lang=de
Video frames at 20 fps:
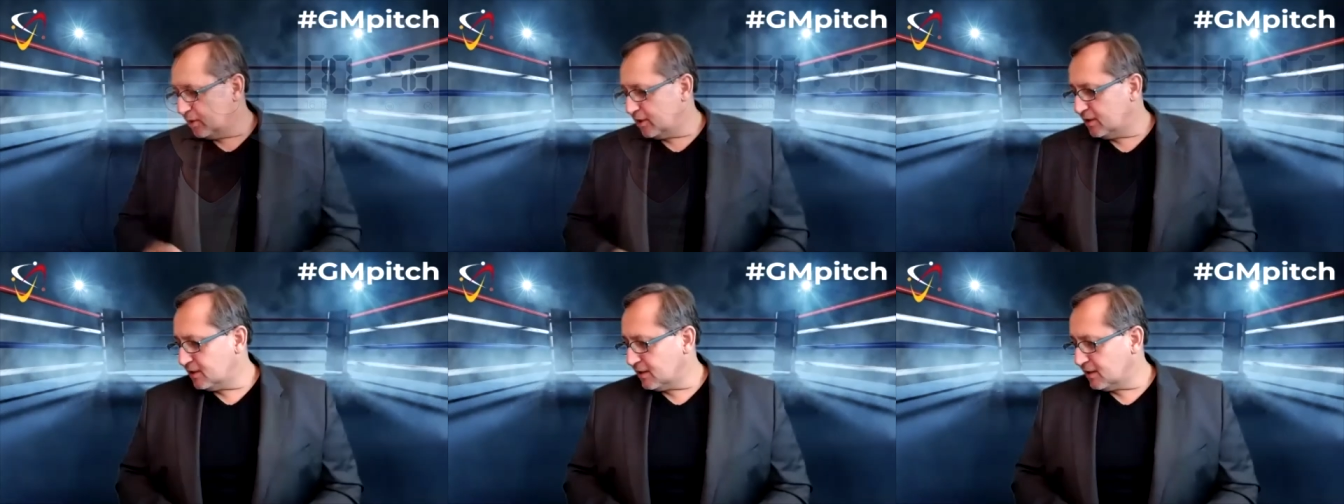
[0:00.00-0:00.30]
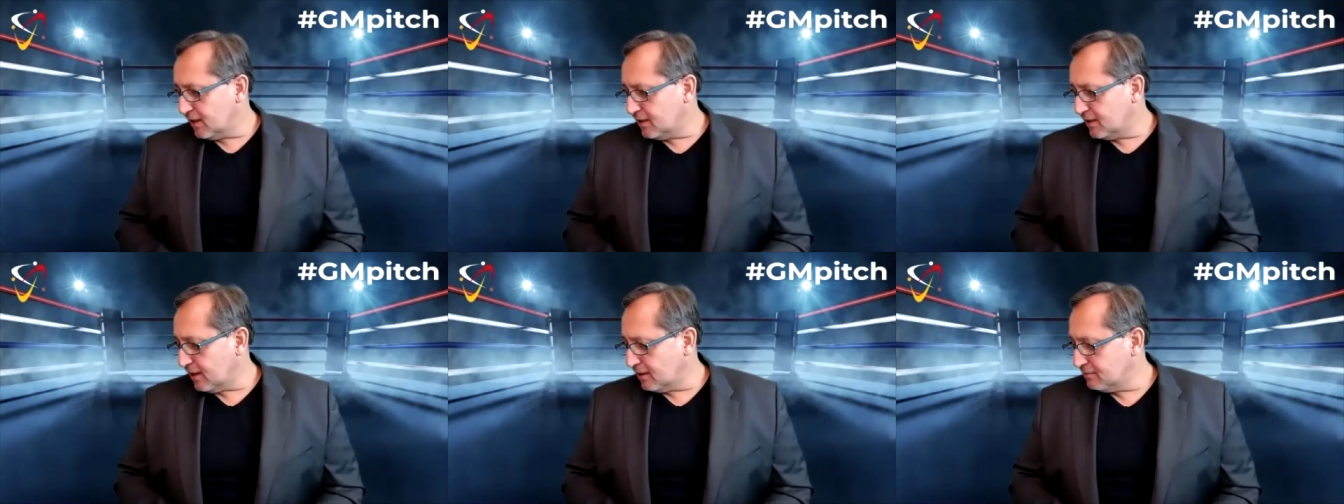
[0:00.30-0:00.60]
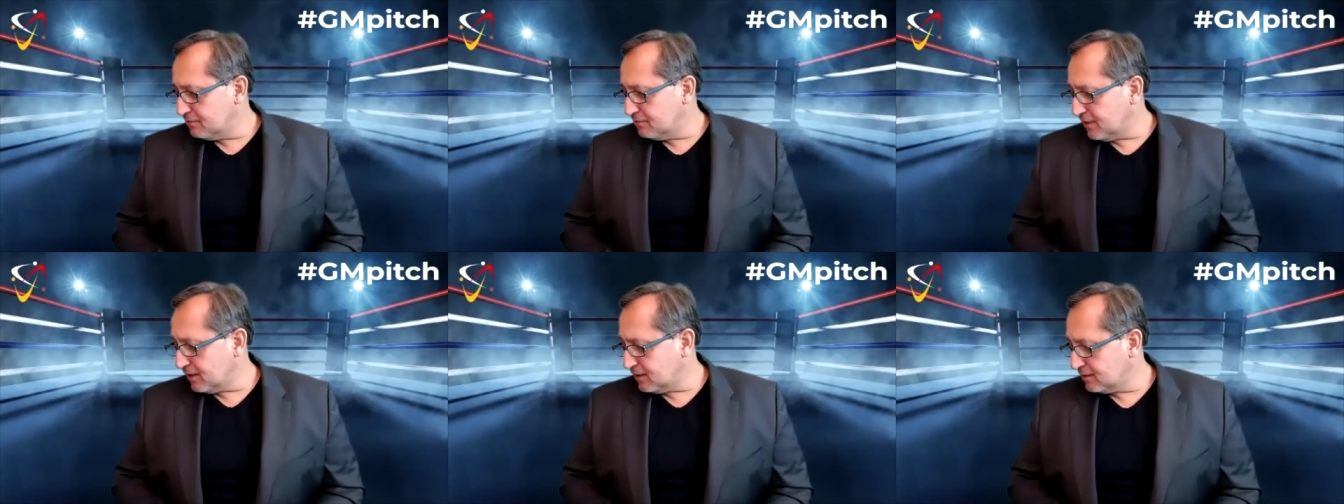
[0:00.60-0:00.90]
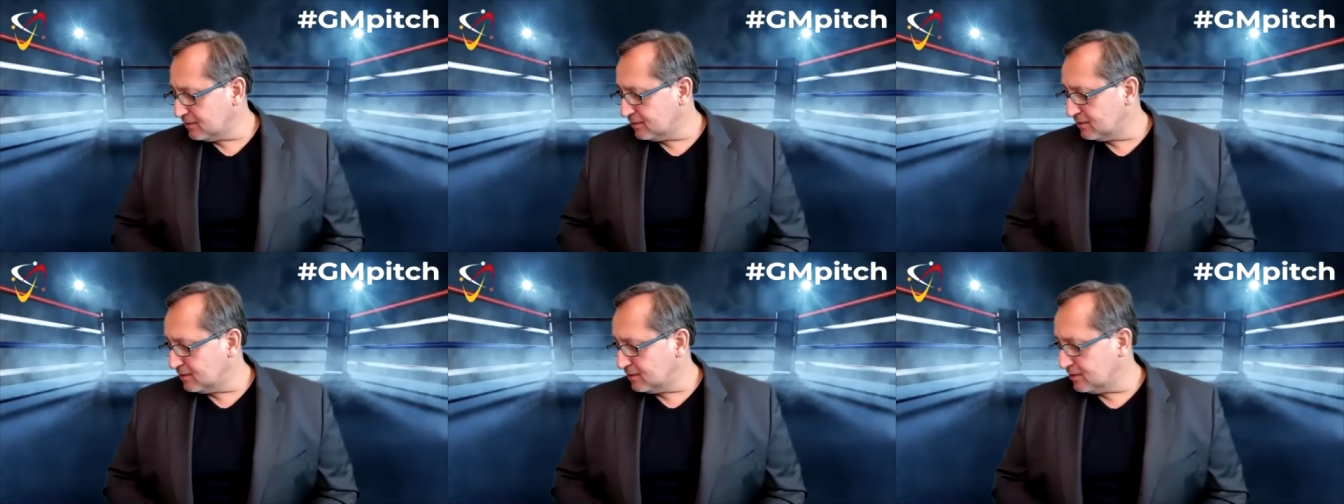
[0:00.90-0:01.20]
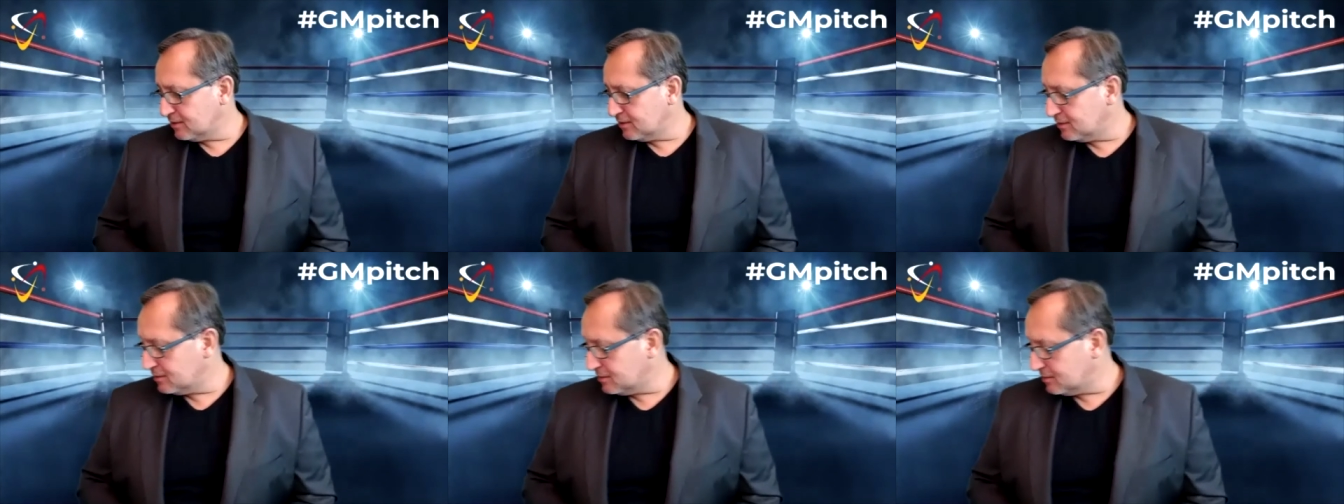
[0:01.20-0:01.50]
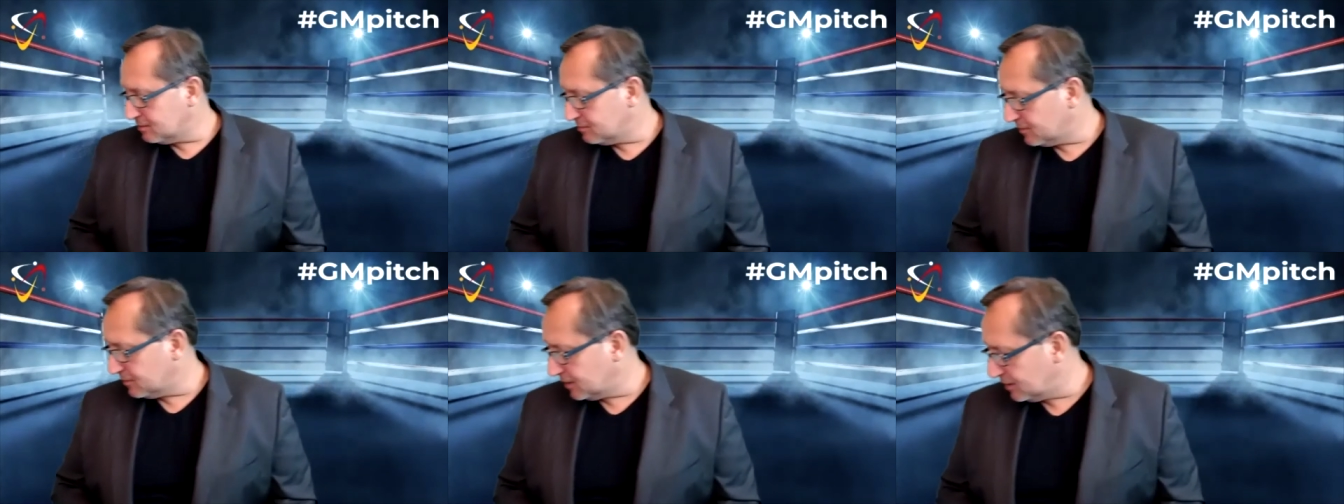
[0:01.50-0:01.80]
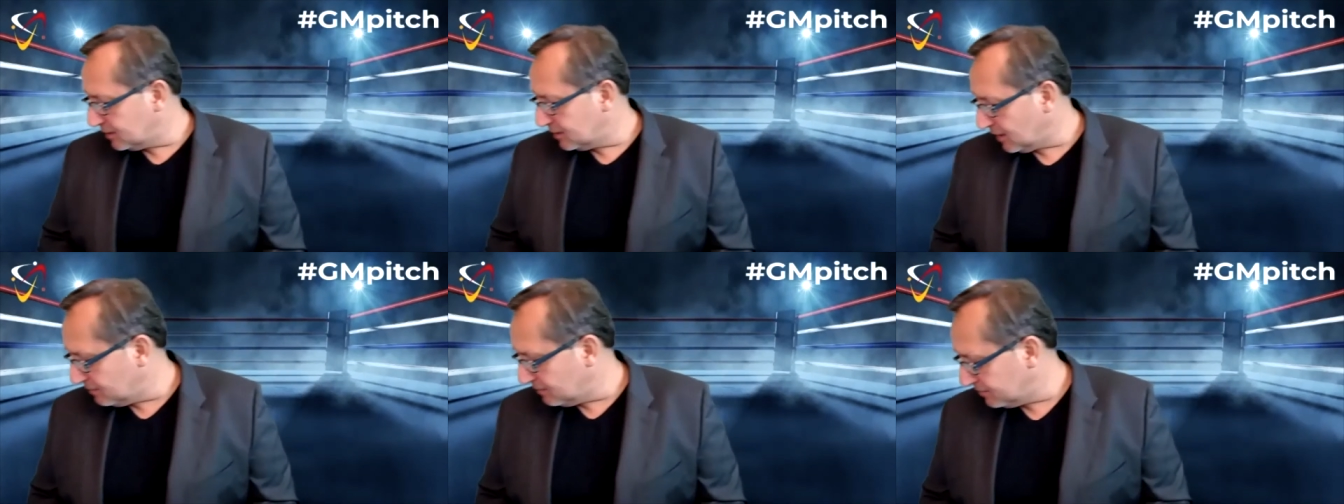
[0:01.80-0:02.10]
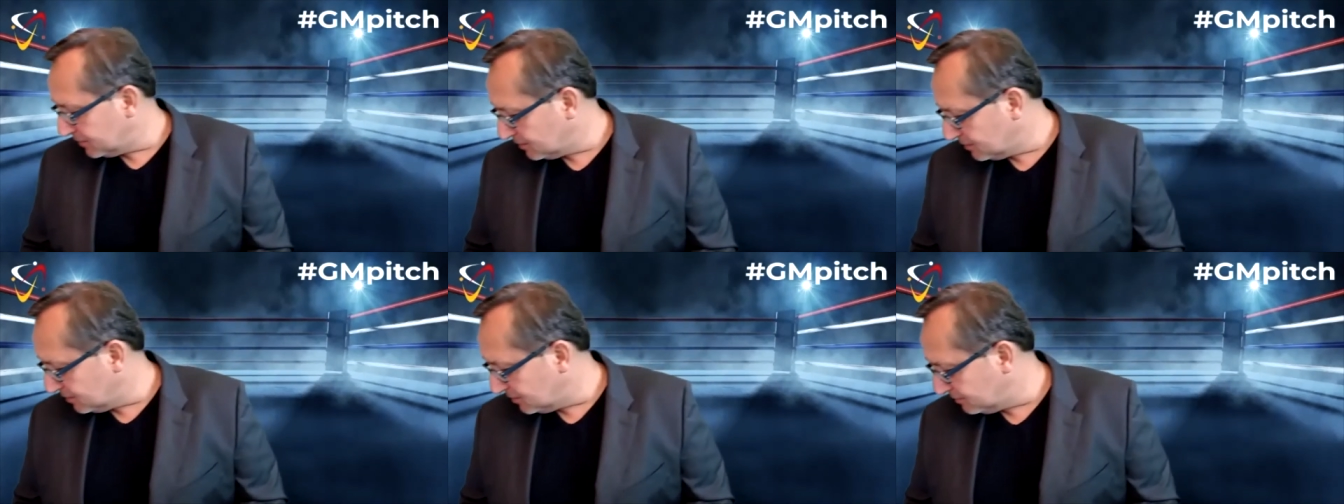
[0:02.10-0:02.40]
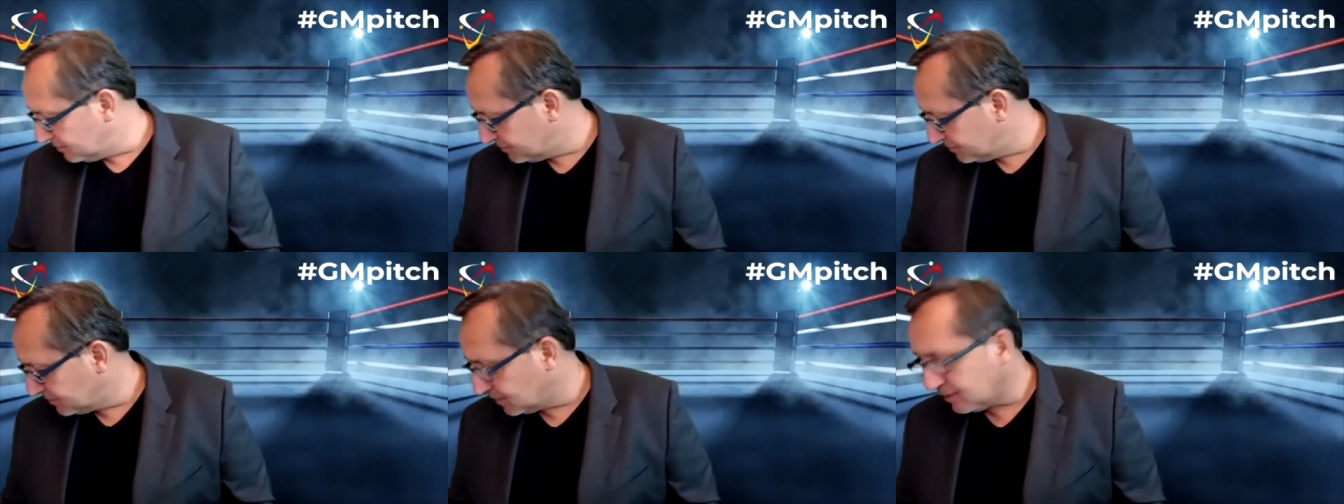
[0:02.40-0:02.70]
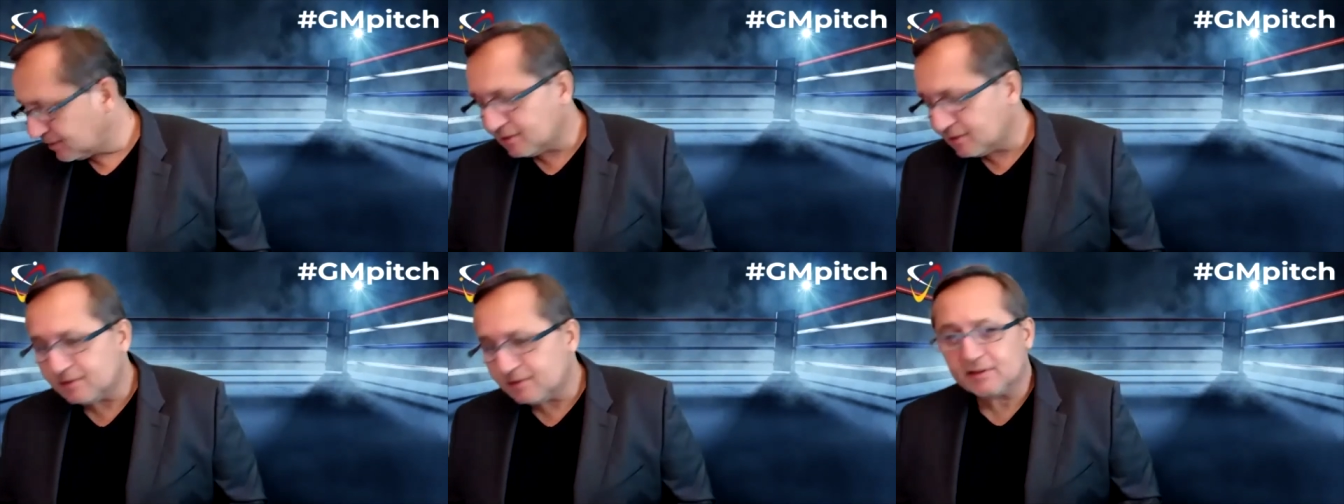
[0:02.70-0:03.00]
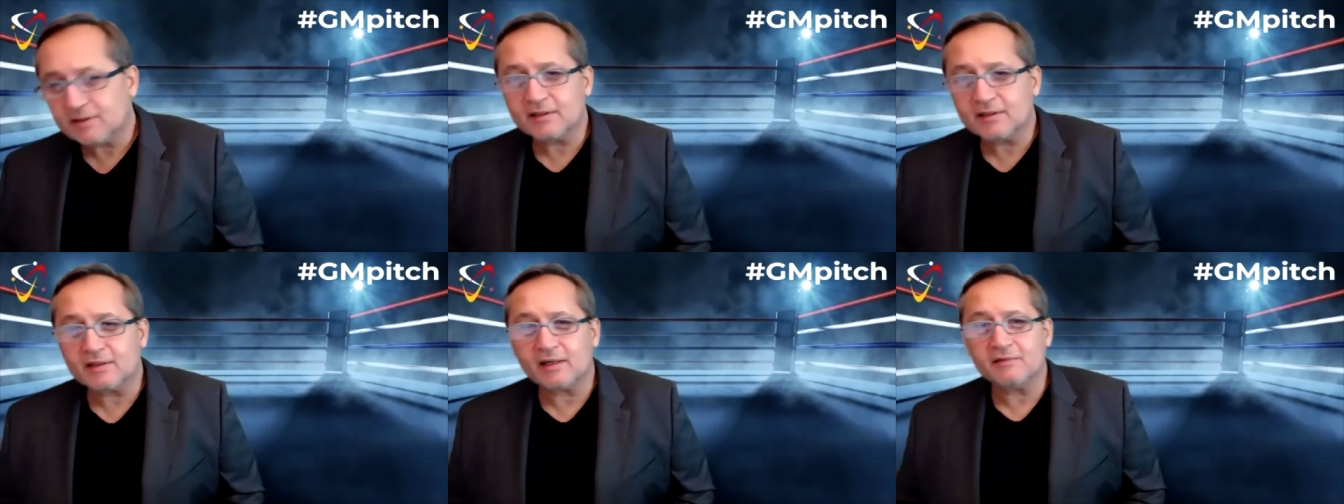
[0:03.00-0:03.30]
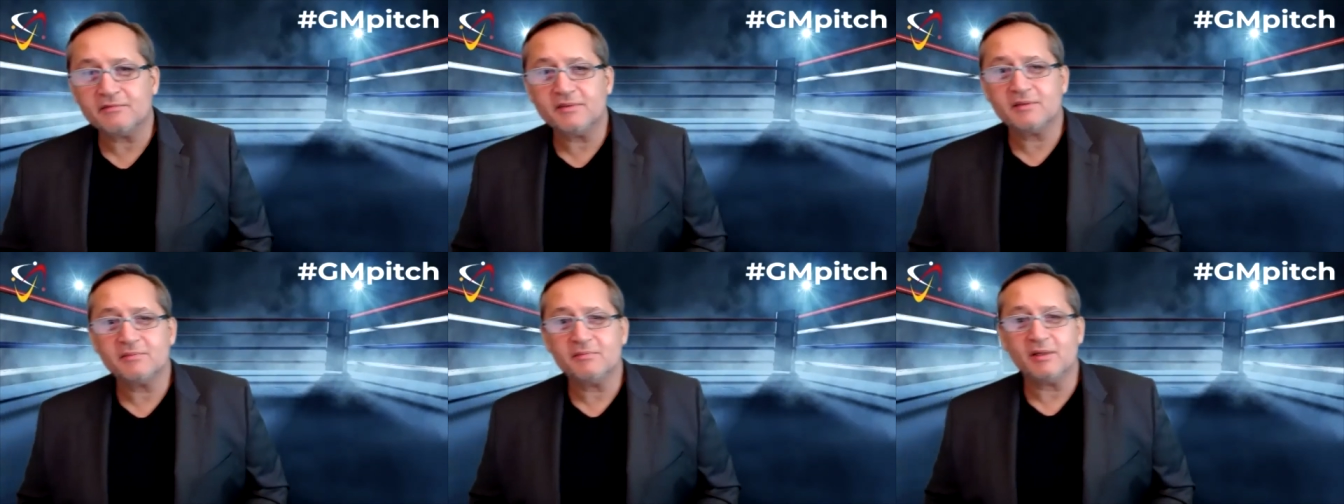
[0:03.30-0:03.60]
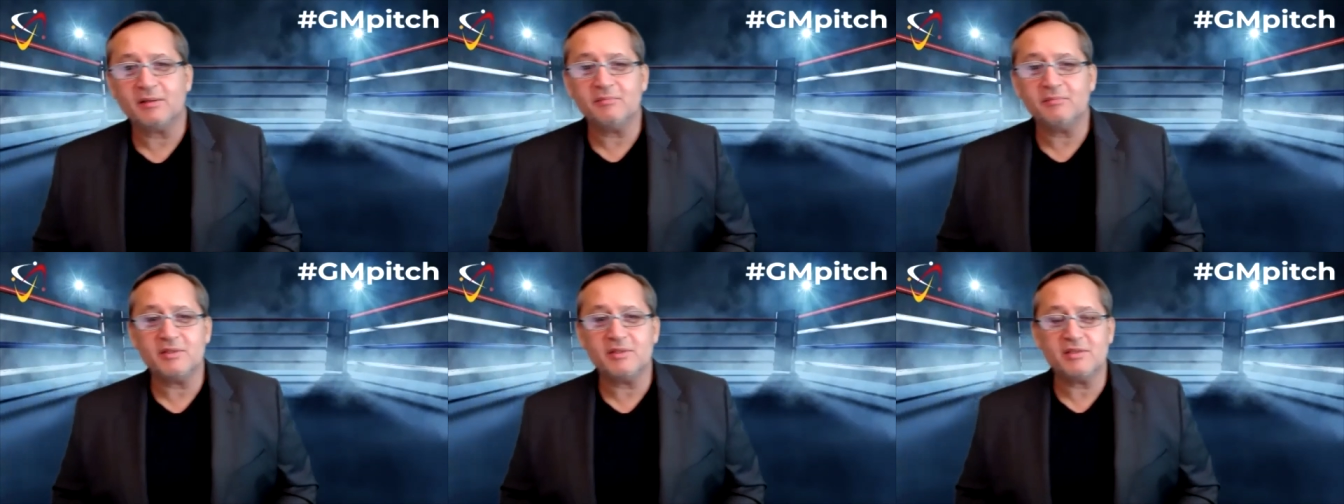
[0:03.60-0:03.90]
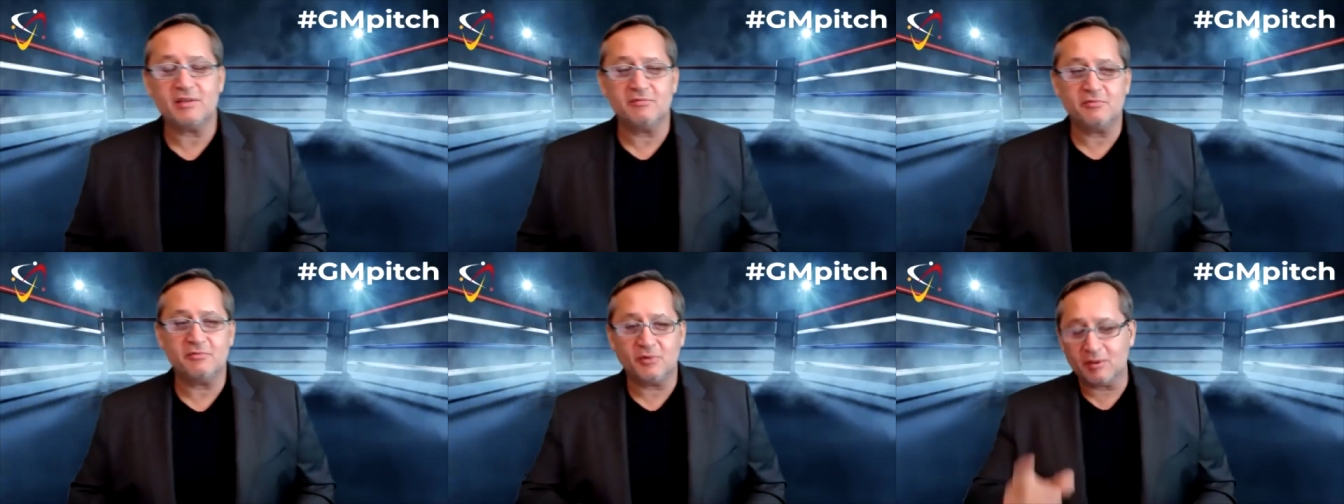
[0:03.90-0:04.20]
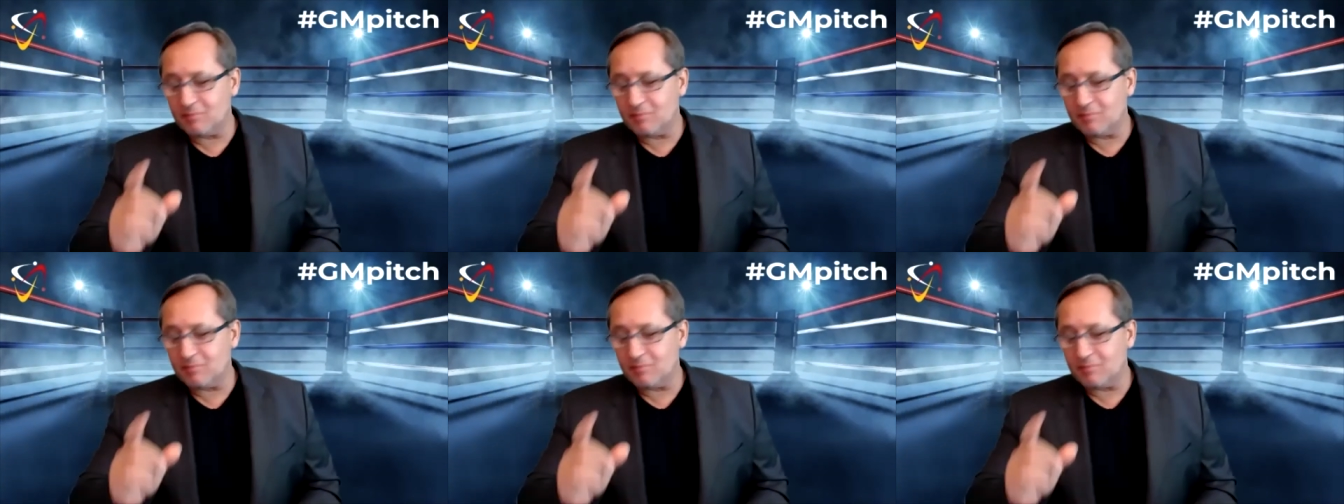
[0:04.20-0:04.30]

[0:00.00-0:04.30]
ich gleich anfangen, äh, wenn ich darf, Ingolf, äh, ich mal ein bisschen vor.